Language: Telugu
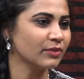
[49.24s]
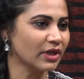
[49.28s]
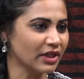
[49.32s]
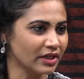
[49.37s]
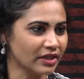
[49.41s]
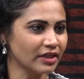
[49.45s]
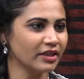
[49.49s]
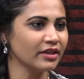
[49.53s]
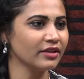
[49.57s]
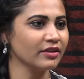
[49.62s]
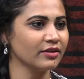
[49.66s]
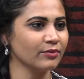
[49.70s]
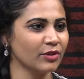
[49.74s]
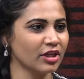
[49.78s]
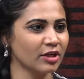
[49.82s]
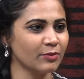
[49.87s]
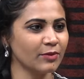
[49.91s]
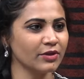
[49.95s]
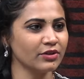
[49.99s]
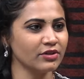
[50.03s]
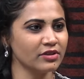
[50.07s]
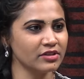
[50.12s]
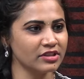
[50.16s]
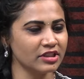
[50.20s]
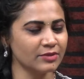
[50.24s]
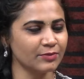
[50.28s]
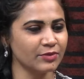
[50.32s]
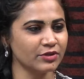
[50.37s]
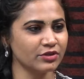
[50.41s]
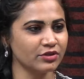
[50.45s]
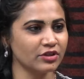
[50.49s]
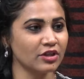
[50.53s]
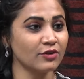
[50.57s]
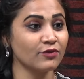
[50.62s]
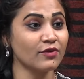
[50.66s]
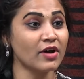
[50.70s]
మళ్ళీ మరమ్మతులు
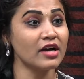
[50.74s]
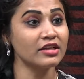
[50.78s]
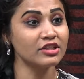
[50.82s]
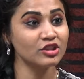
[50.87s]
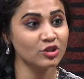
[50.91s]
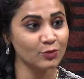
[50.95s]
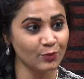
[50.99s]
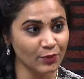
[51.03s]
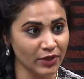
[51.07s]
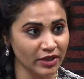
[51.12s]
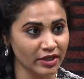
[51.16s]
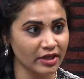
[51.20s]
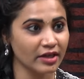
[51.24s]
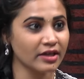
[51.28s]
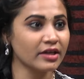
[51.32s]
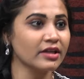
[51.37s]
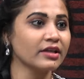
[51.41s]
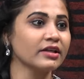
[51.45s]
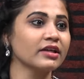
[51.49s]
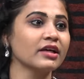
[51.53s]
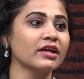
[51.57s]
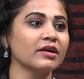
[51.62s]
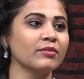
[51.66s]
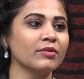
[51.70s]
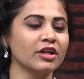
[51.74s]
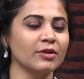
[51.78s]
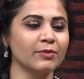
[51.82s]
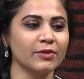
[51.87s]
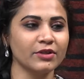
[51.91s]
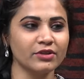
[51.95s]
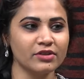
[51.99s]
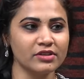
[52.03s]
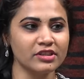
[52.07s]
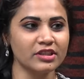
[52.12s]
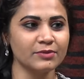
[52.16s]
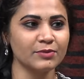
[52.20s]
చేపిస్తున్నారు వాస్తు ప్రకారంగా
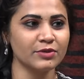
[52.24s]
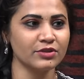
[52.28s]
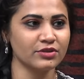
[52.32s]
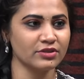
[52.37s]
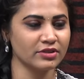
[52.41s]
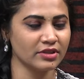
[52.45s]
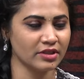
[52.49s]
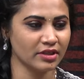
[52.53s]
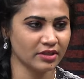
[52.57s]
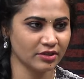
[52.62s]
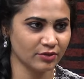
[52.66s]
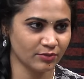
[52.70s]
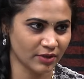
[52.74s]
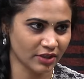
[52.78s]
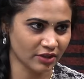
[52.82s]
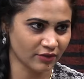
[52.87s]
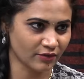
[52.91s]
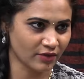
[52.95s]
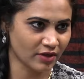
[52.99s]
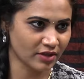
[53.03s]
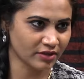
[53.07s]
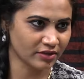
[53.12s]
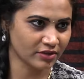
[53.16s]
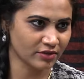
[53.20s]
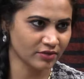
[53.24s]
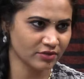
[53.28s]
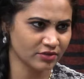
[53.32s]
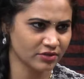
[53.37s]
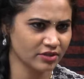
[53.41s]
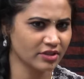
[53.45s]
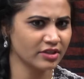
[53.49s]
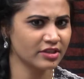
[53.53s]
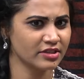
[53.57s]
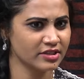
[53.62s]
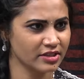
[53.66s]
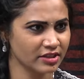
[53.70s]
మరమ్మతులు చేపిస్తున్నట్టు మనకి వార్తలు
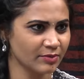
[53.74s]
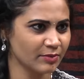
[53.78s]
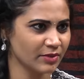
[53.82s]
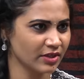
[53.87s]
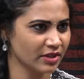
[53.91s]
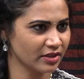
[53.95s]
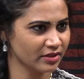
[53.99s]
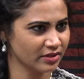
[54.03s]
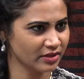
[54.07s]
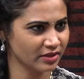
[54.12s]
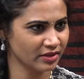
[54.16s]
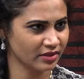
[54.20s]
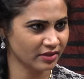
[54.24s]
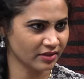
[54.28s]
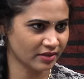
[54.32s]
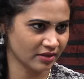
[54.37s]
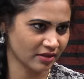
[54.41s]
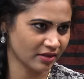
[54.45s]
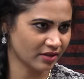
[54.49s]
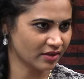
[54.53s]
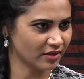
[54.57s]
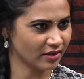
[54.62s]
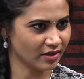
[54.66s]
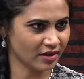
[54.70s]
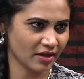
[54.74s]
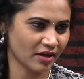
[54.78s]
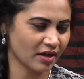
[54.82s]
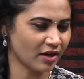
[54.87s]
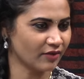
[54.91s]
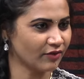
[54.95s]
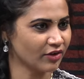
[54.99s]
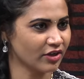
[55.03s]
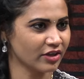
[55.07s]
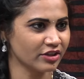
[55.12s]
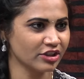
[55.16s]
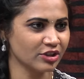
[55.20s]
వస్తున్నాయి నిజంగా మరి అది
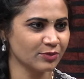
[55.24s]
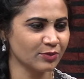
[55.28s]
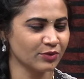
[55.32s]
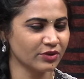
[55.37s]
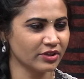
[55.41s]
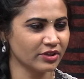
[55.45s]
అవకాశం